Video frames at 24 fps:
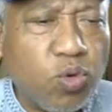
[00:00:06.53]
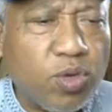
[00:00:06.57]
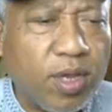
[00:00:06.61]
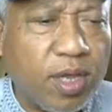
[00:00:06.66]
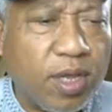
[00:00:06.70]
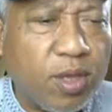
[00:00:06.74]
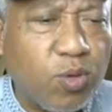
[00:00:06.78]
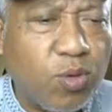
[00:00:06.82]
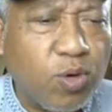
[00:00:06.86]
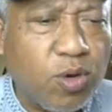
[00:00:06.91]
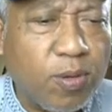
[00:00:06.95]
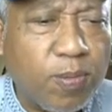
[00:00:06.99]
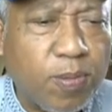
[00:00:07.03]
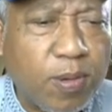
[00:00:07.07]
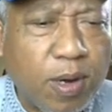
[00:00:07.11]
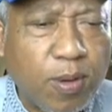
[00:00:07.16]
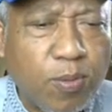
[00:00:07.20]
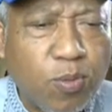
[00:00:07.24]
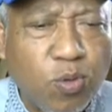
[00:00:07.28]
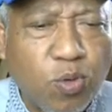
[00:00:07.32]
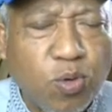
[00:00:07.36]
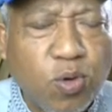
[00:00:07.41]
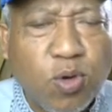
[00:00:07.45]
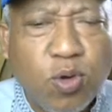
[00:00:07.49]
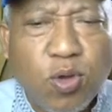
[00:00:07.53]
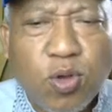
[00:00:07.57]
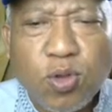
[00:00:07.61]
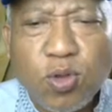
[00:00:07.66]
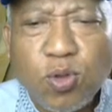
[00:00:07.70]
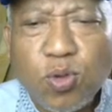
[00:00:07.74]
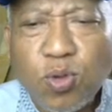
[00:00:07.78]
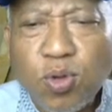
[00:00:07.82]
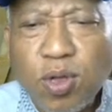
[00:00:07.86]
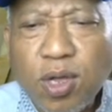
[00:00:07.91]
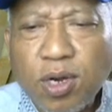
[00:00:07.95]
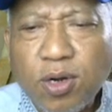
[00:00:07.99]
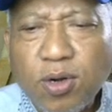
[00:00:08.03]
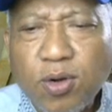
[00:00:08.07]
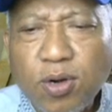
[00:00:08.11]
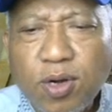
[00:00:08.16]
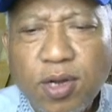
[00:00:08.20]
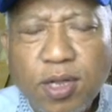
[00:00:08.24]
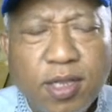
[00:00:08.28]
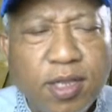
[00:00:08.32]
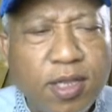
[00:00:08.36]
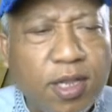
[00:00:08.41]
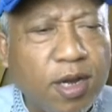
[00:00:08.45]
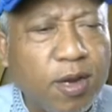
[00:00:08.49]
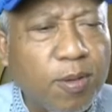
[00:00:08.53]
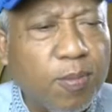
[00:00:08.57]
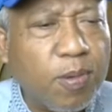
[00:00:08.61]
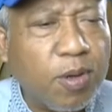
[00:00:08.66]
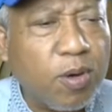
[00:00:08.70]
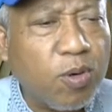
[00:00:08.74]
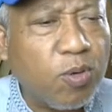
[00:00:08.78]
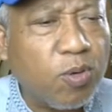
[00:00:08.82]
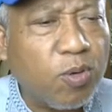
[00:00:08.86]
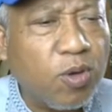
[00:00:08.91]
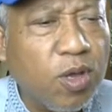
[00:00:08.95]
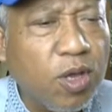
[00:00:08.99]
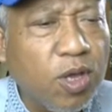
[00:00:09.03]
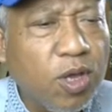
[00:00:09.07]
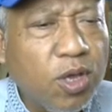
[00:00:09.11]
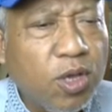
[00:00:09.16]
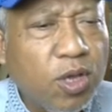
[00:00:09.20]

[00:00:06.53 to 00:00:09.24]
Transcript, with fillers: Sayudi Pramuko, tukang donat dari Parung,